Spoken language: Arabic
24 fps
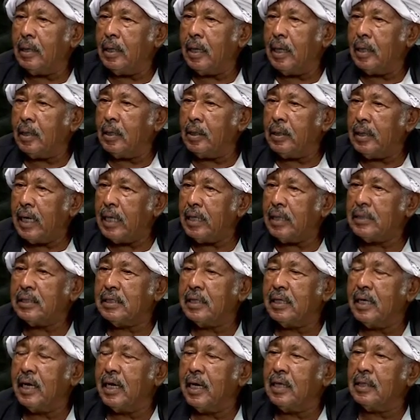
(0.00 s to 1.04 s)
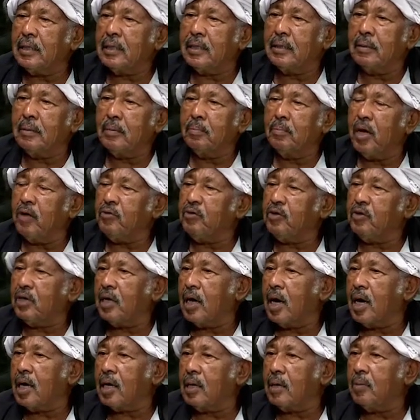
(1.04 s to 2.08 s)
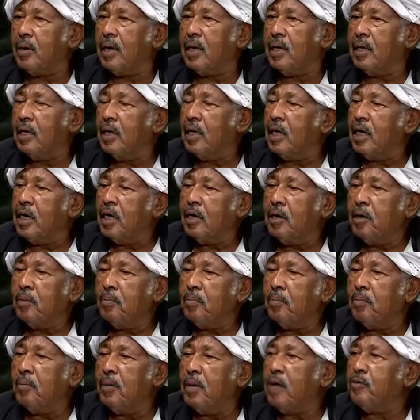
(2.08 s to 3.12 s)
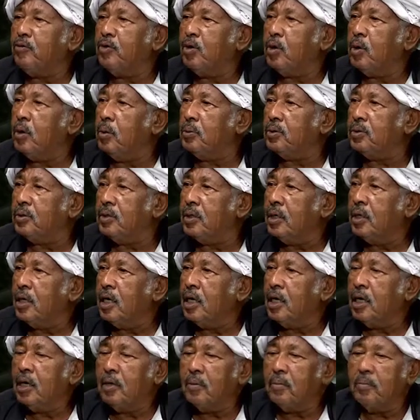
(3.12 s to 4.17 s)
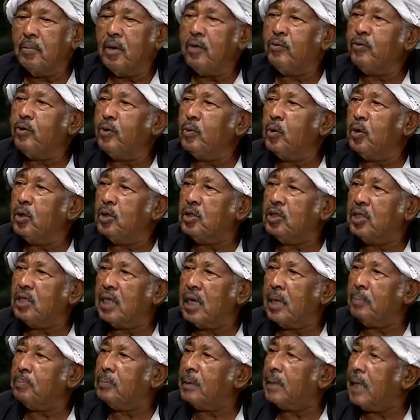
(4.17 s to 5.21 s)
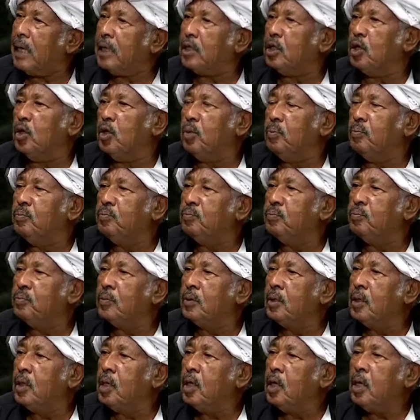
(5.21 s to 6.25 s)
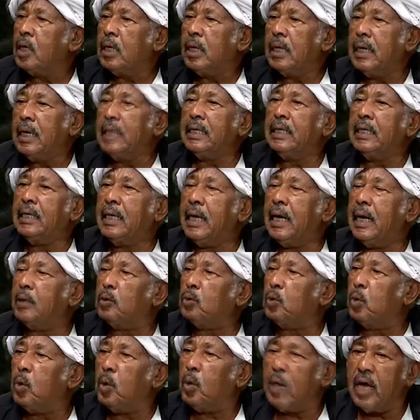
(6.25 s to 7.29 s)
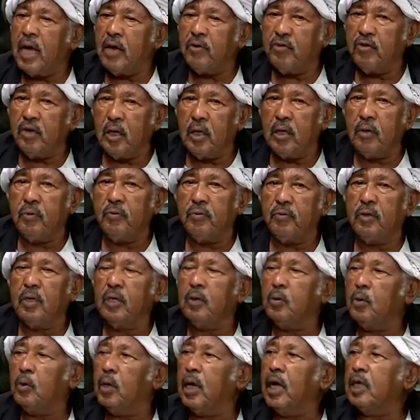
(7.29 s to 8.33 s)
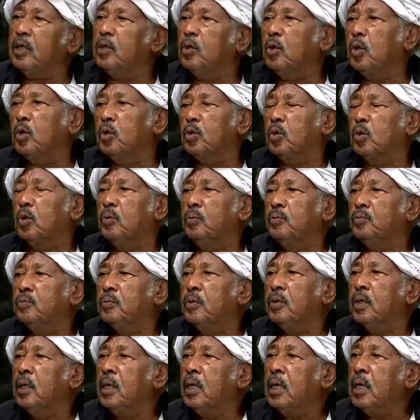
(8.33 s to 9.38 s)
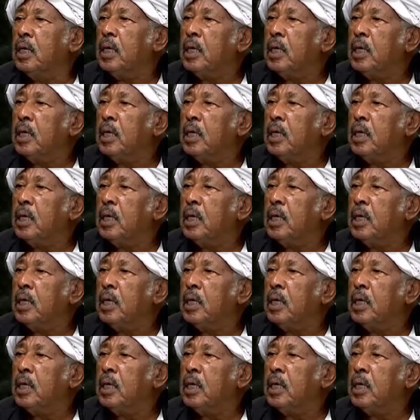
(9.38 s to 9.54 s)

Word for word: الناس كانت ما في كهرباء نعم ما في خبز ما في مويه شراب ثلاثة يوم نعم لكن كانت كلها في في ولاية الخرطوم نعم